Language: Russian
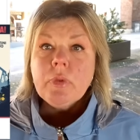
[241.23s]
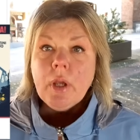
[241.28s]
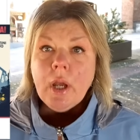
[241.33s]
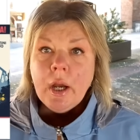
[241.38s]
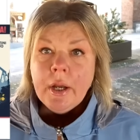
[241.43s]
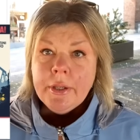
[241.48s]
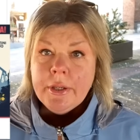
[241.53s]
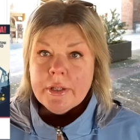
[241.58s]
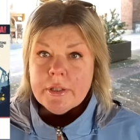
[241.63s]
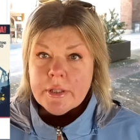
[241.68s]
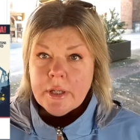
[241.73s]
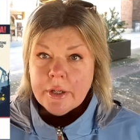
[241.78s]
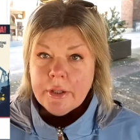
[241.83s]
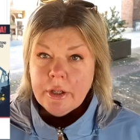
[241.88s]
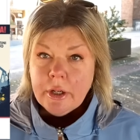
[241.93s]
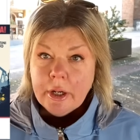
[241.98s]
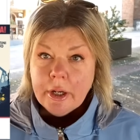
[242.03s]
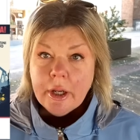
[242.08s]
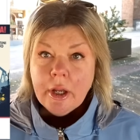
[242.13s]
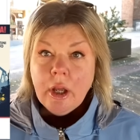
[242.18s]
они
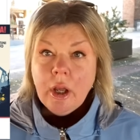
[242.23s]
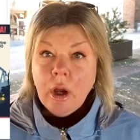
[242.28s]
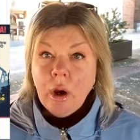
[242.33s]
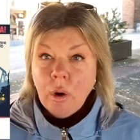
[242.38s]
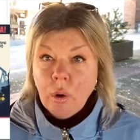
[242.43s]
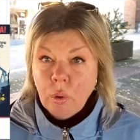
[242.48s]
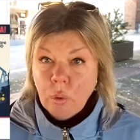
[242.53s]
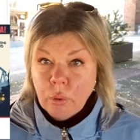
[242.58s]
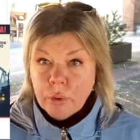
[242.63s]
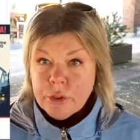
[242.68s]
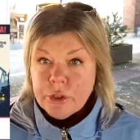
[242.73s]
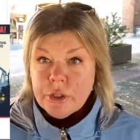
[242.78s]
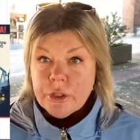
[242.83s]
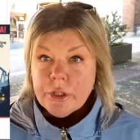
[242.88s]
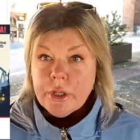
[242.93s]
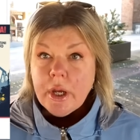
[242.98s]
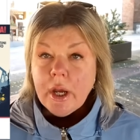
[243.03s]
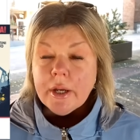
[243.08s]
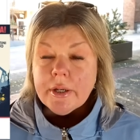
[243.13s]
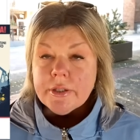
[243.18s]
заняли
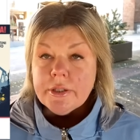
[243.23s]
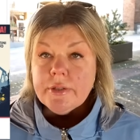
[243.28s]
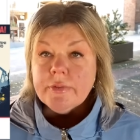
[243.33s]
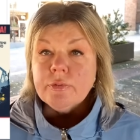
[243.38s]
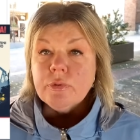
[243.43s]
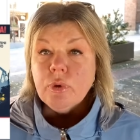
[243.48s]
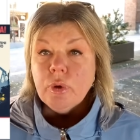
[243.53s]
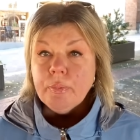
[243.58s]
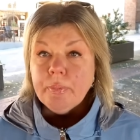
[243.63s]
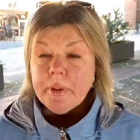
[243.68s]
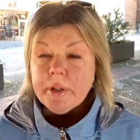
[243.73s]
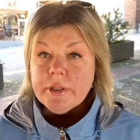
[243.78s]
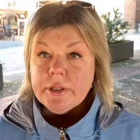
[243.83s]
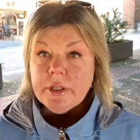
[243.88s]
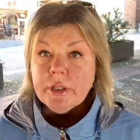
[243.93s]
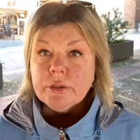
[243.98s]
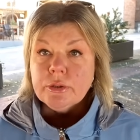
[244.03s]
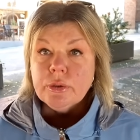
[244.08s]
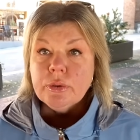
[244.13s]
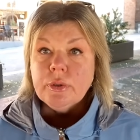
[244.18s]
очень активную
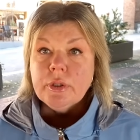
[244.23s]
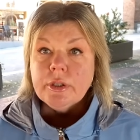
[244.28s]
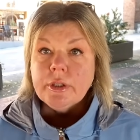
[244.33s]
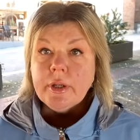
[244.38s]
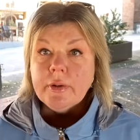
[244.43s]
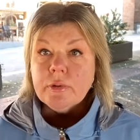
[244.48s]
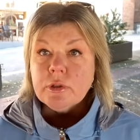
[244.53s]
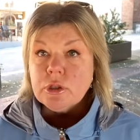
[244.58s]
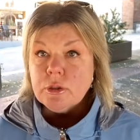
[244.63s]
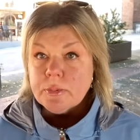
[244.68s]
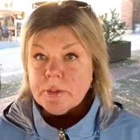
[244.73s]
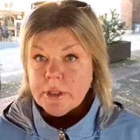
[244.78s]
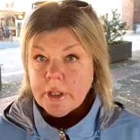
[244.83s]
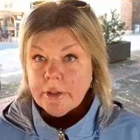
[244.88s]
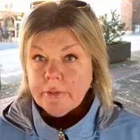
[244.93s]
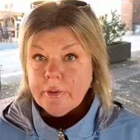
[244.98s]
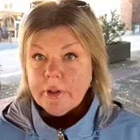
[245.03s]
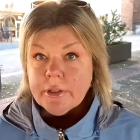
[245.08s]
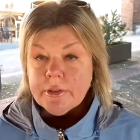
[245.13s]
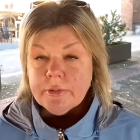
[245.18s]
позицию для того, чтобы
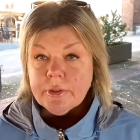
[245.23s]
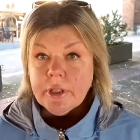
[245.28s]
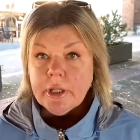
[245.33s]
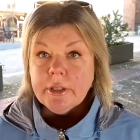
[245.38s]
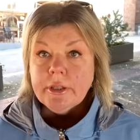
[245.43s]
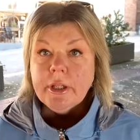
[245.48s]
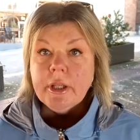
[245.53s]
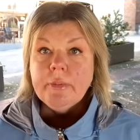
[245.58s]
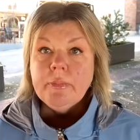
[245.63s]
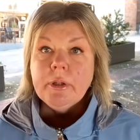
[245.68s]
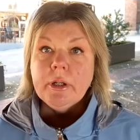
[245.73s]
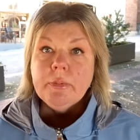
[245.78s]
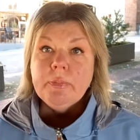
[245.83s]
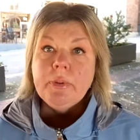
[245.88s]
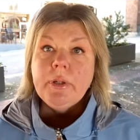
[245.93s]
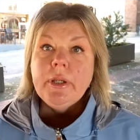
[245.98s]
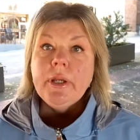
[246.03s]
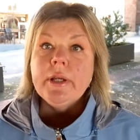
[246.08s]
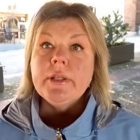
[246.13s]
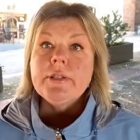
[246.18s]
сорвать данное
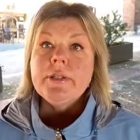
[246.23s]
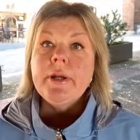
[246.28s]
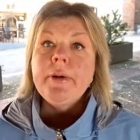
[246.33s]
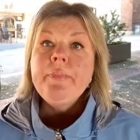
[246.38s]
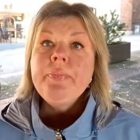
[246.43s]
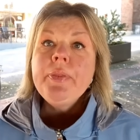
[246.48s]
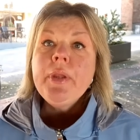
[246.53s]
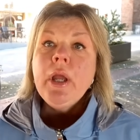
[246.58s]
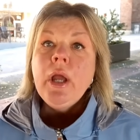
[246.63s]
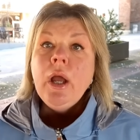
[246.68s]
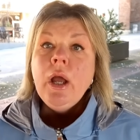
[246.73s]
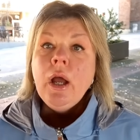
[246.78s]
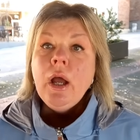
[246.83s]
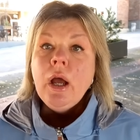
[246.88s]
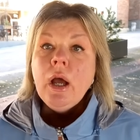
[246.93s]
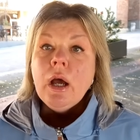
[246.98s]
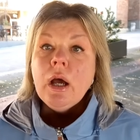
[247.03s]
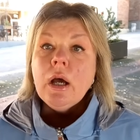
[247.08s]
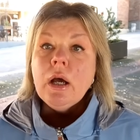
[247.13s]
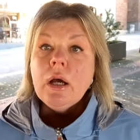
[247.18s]
мероприятие.
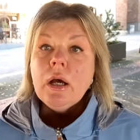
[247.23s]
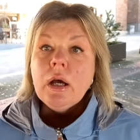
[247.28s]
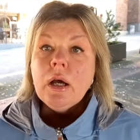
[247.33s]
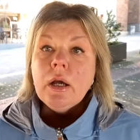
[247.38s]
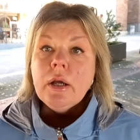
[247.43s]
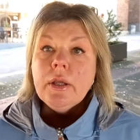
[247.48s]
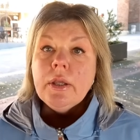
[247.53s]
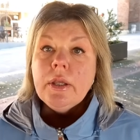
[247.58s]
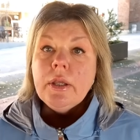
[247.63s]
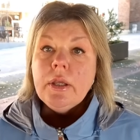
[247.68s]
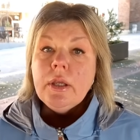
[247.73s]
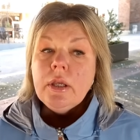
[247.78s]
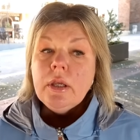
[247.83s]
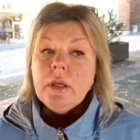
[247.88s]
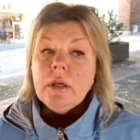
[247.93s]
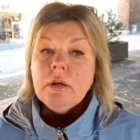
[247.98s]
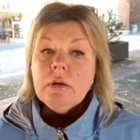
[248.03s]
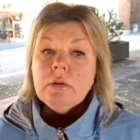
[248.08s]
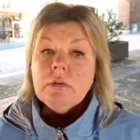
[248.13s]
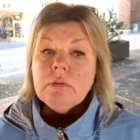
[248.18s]
А,
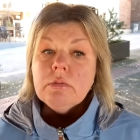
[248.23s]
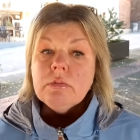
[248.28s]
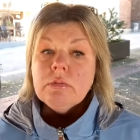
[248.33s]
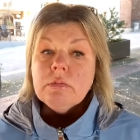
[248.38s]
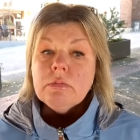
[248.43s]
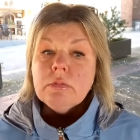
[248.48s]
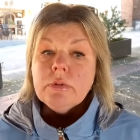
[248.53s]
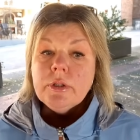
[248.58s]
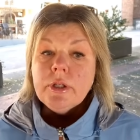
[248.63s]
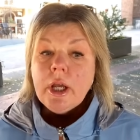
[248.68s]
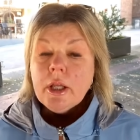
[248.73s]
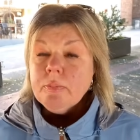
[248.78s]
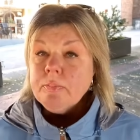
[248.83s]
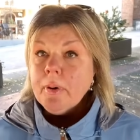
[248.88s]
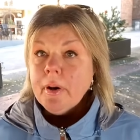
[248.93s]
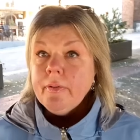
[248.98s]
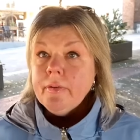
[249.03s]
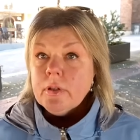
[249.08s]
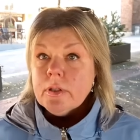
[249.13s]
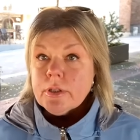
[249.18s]
и я
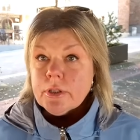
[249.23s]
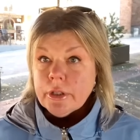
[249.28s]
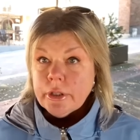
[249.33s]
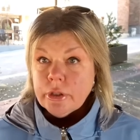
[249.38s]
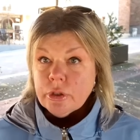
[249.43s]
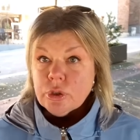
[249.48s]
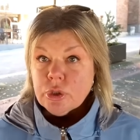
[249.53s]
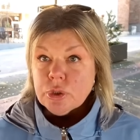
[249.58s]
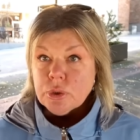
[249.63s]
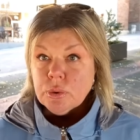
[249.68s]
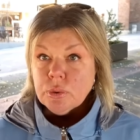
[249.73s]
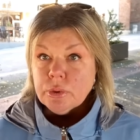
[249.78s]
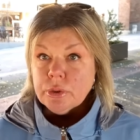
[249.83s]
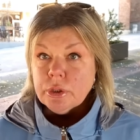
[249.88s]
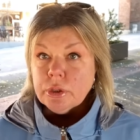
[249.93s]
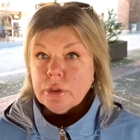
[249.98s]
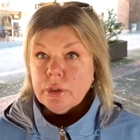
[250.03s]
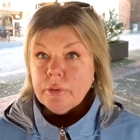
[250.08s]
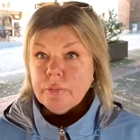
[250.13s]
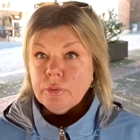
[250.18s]
отправила
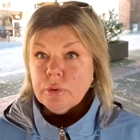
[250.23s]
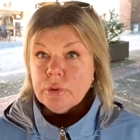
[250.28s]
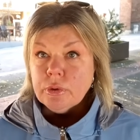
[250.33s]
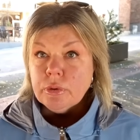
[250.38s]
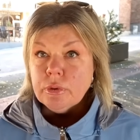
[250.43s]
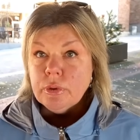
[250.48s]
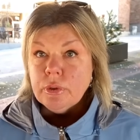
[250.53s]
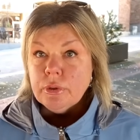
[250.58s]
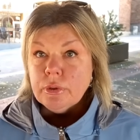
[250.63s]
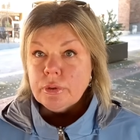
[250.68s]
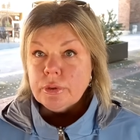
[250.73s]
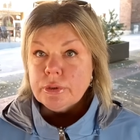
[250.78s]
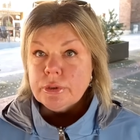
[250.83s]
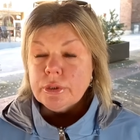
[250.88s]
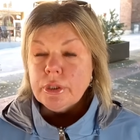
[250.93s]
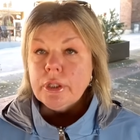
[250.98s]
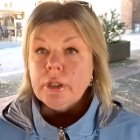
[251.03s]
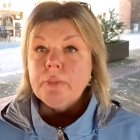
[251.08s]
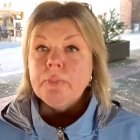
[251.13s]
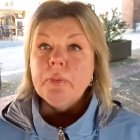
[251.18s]
скриншоты вот э,
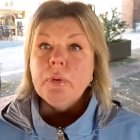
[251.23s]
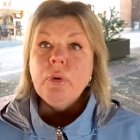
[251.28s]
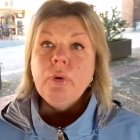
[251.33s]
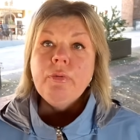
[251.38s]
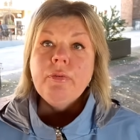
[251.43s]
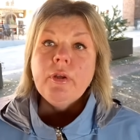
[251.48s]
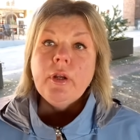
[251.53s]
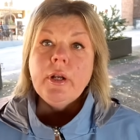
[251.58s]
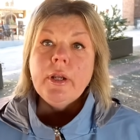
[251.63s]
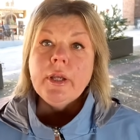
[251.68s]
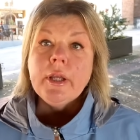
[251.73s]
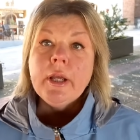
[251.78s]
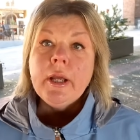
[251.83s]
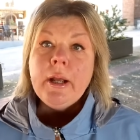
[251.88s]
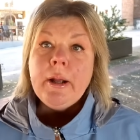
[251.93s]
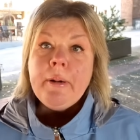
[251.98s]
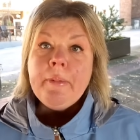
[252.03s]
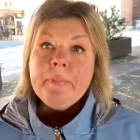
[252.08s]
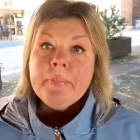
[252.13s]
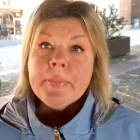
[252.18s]
с их профилей
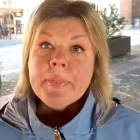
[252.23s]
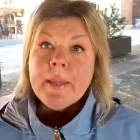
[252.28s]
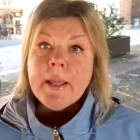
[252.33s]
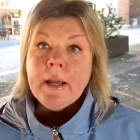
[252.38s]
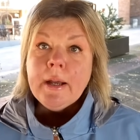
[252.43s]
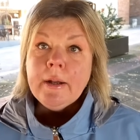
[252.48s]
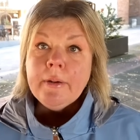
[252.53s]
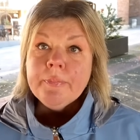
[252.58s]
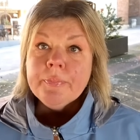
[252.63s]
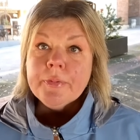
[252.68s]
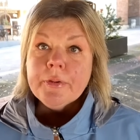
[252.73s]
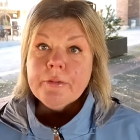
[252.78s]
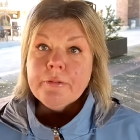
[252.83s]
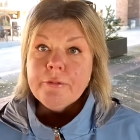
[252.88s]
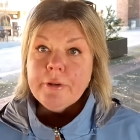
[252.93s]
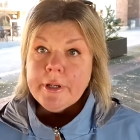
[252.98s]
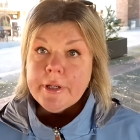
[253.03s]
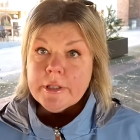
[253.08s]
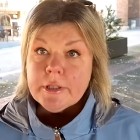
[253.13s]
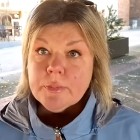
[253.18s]
на
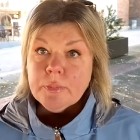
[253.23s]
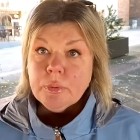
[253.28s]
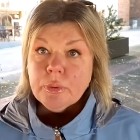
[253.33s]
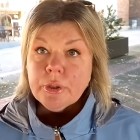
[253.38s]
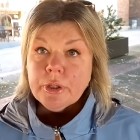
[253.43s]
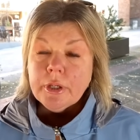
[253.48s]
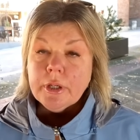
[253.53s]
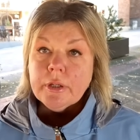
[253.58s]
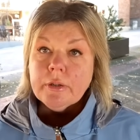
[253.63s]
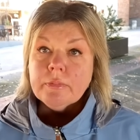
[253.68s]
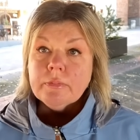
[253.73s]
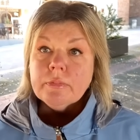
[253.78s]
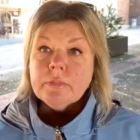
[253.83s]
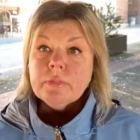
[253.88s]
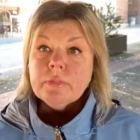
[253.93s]
Фейсбуке.